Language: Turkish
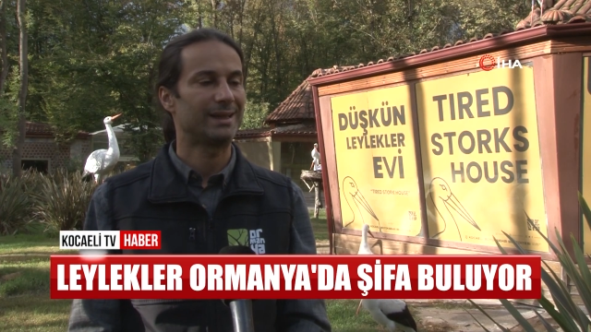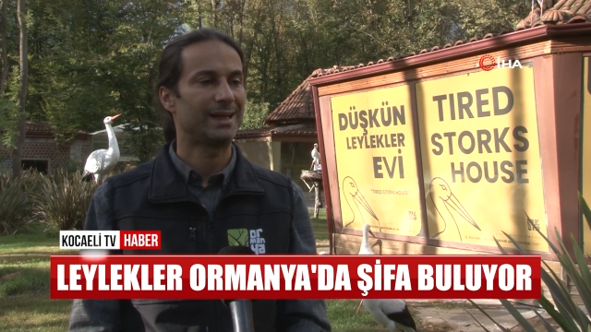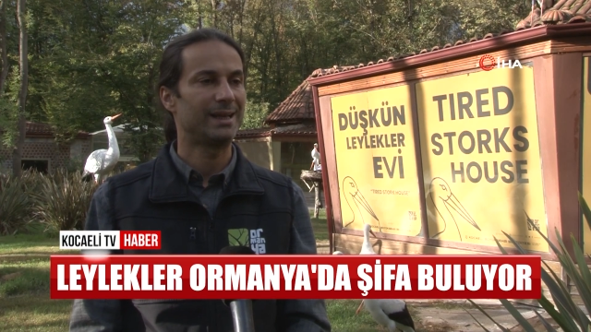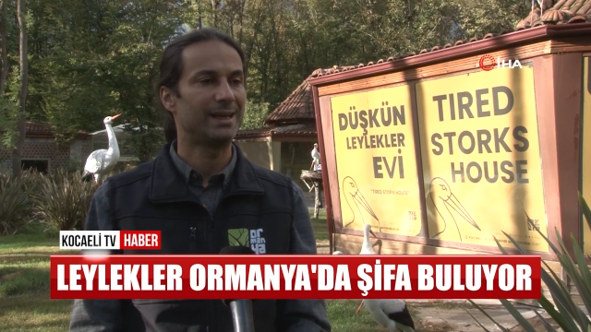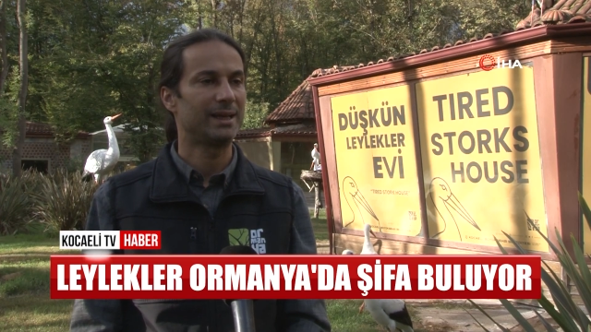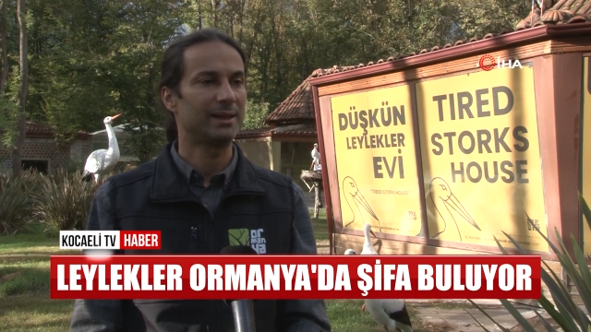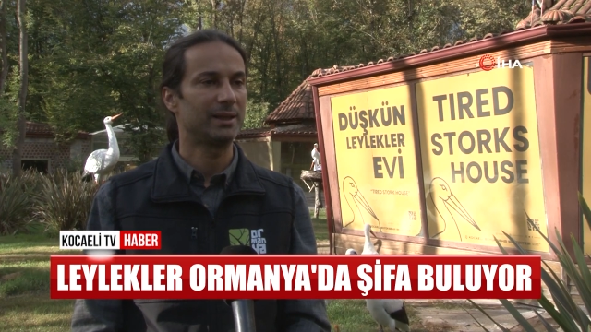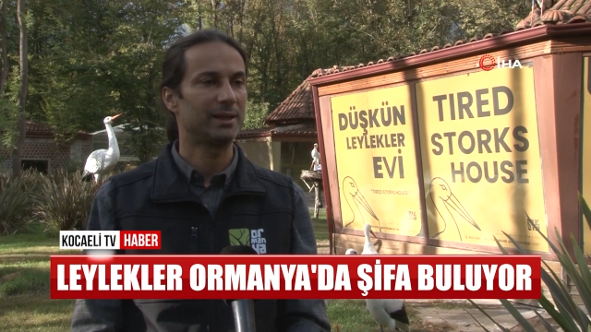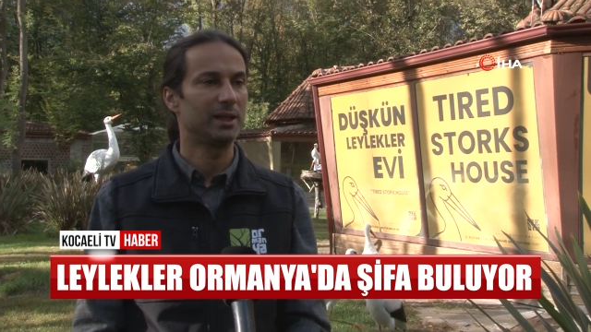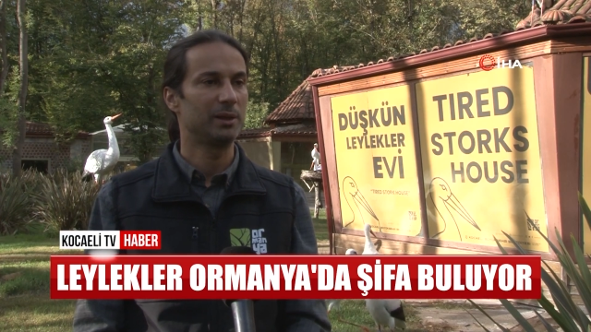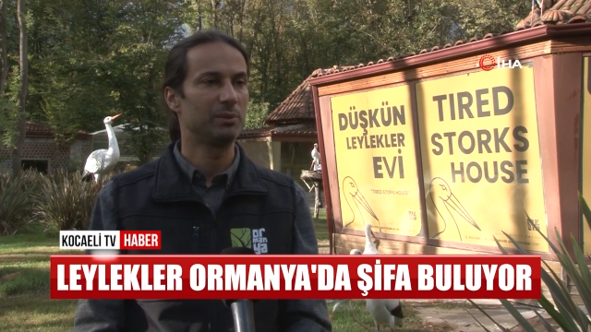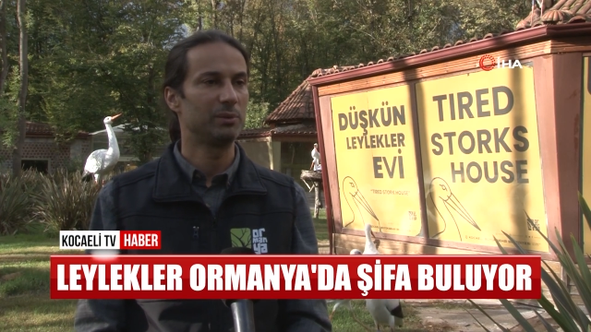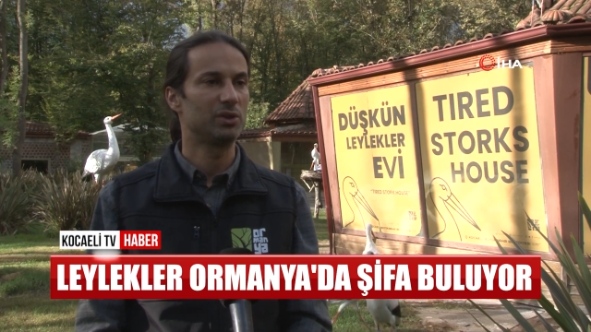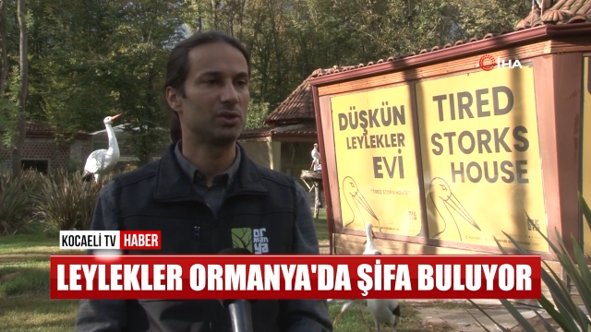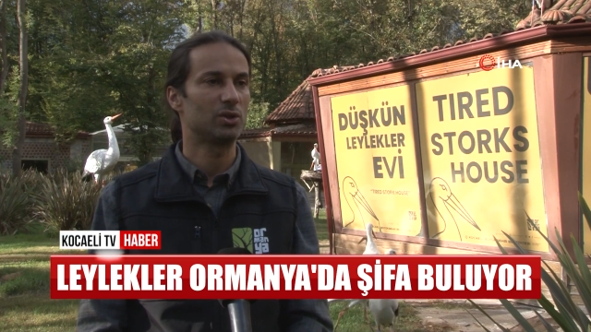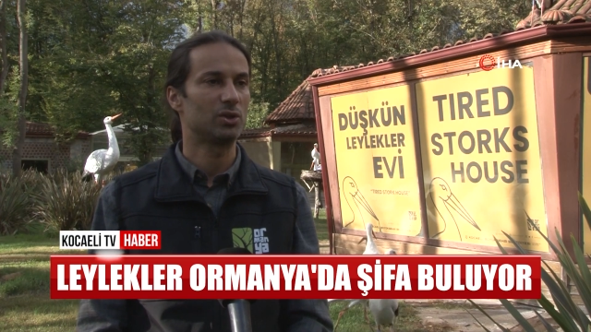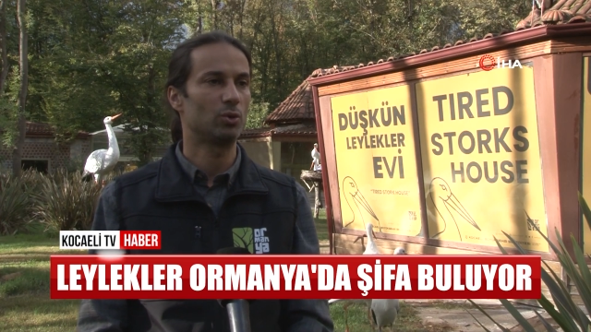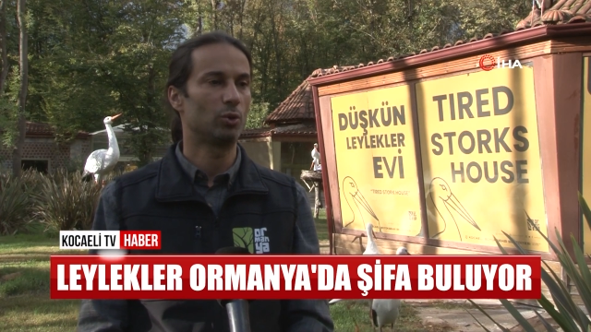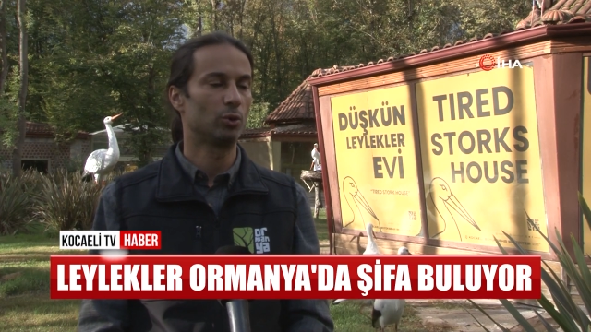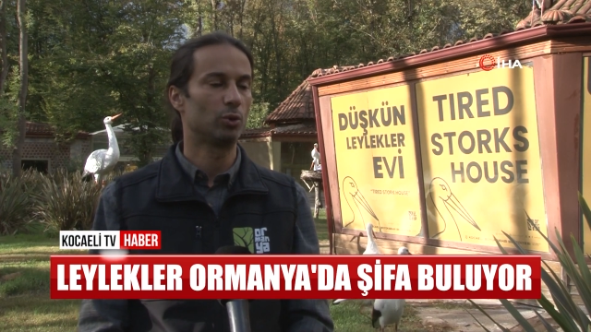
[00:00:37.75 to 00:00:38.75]
leyleklerimiz
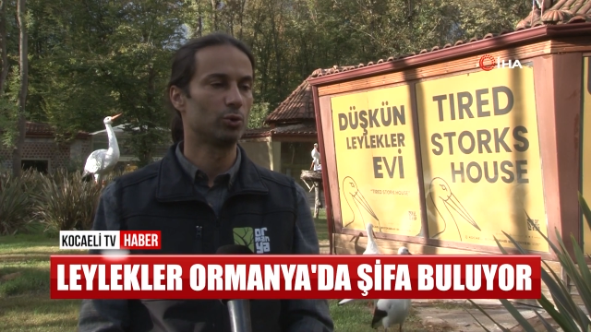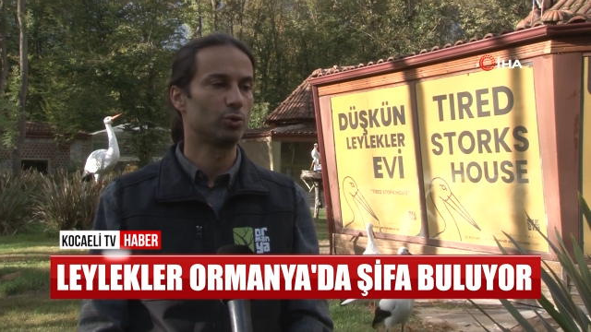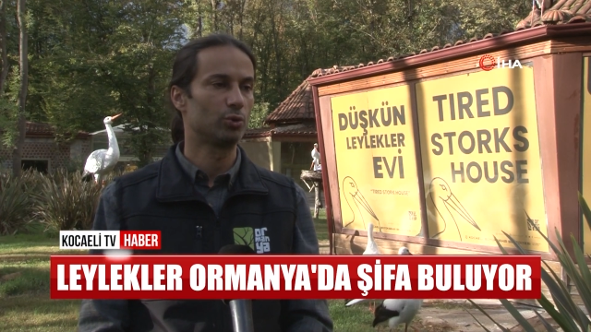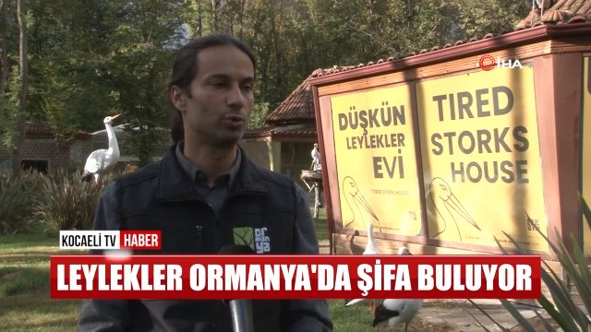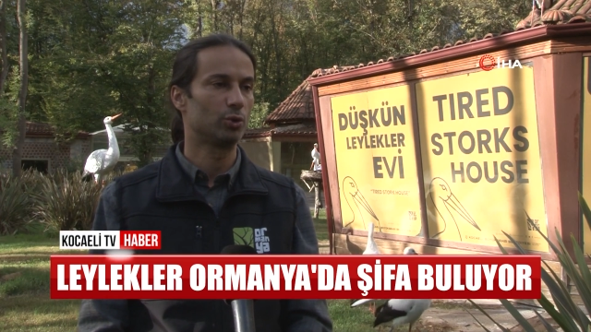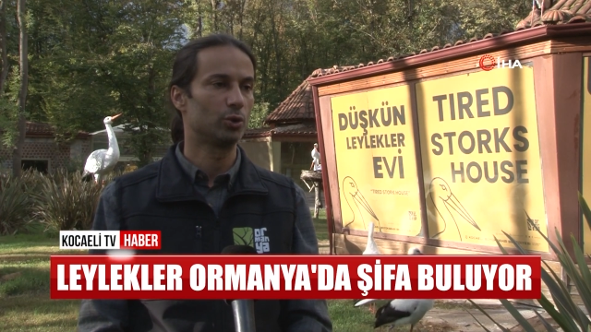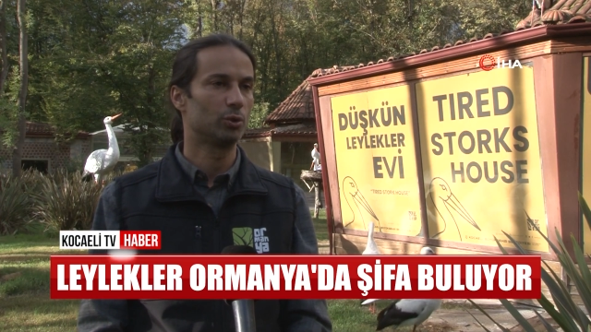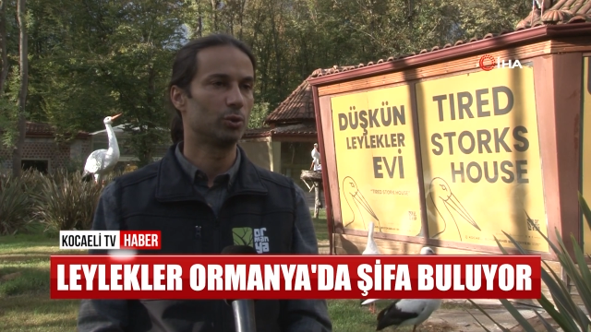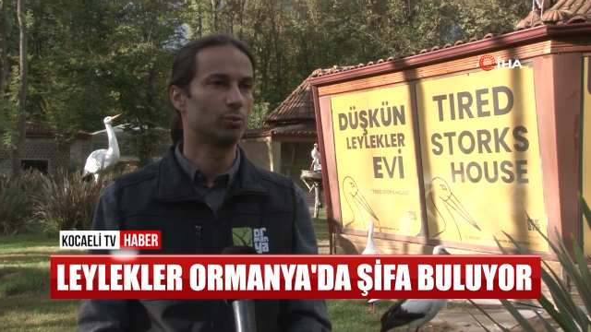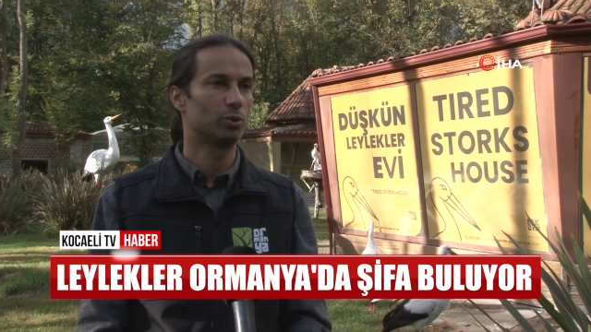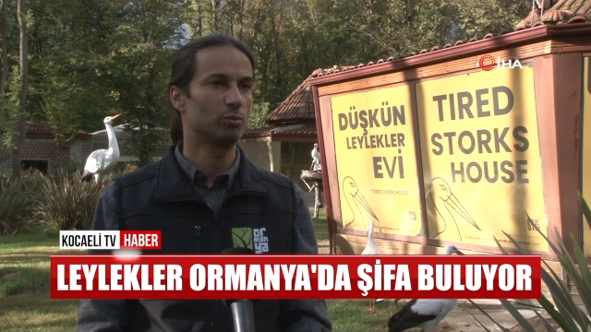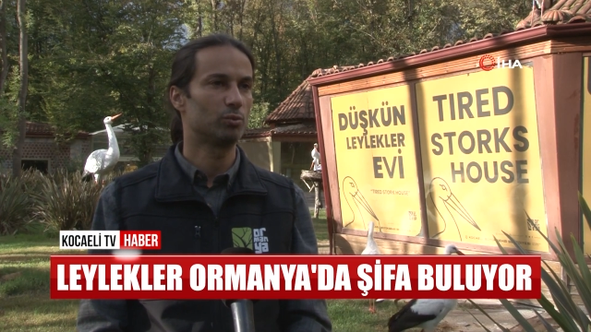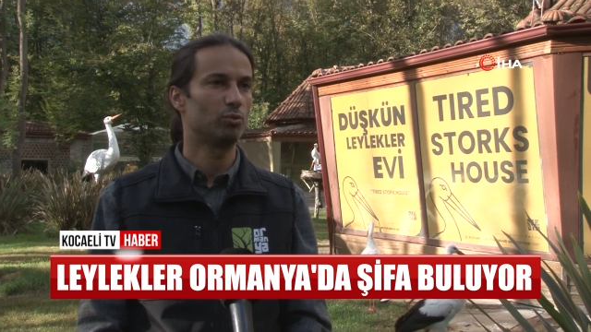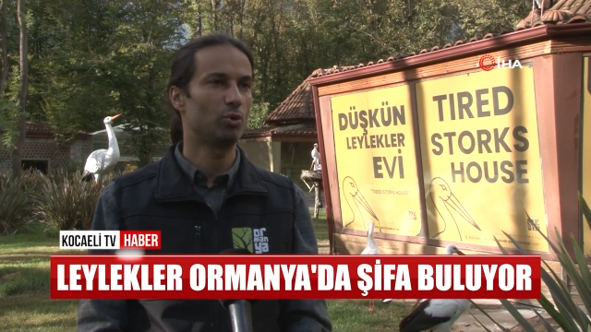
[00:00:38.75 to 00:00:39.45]
için oluşturduğumuz